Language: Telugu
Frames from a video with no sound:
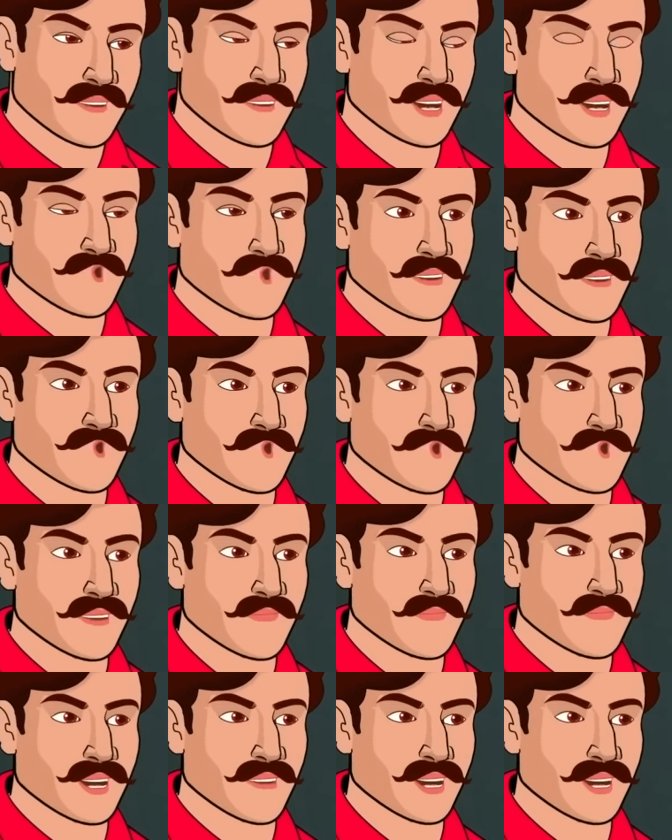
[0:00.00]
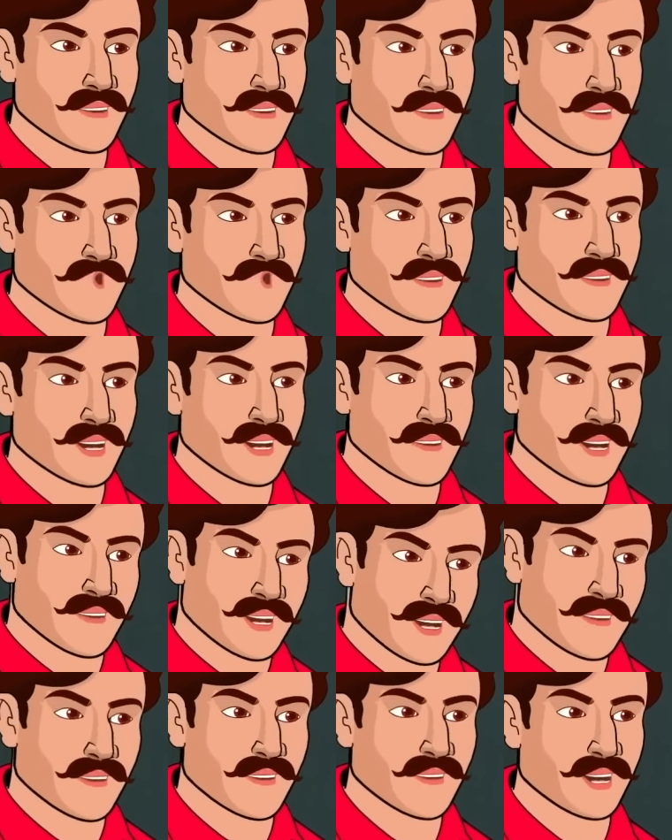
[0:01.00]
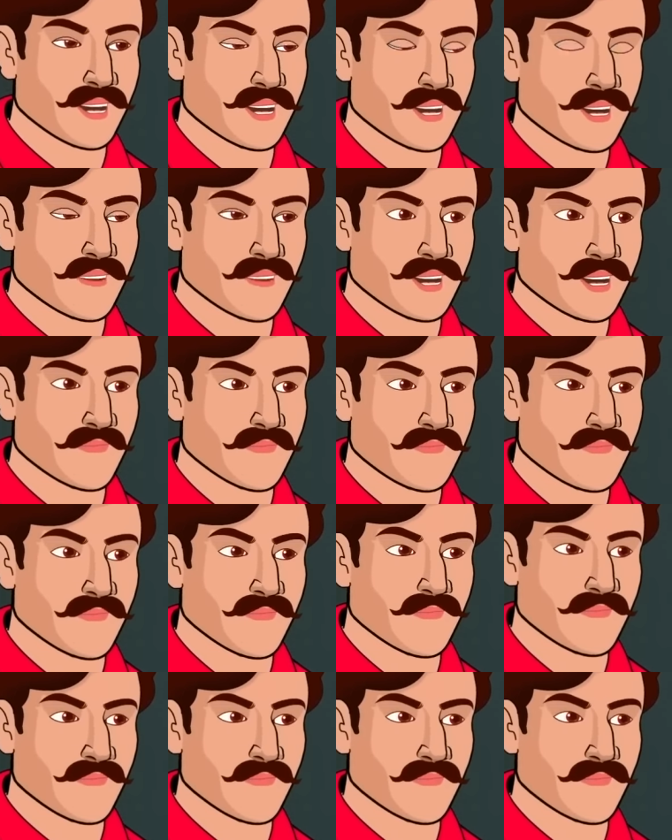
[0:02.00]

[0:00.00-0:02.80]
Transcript: వాకిట్లో అయితే నా ప్రాణాలు రెండూ ఉంటాయి